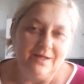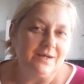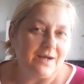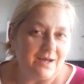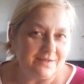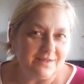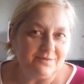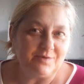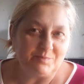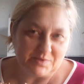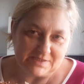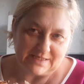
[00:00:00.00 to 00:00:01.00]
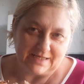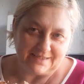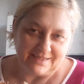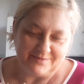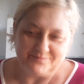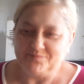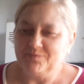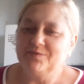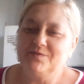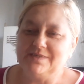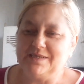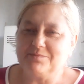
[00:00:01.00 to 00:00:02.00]
Карта в описании.
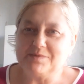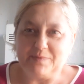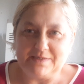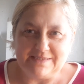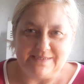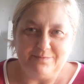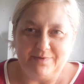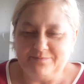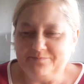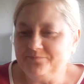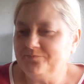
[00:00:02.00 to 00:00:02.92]
Всем спасибо.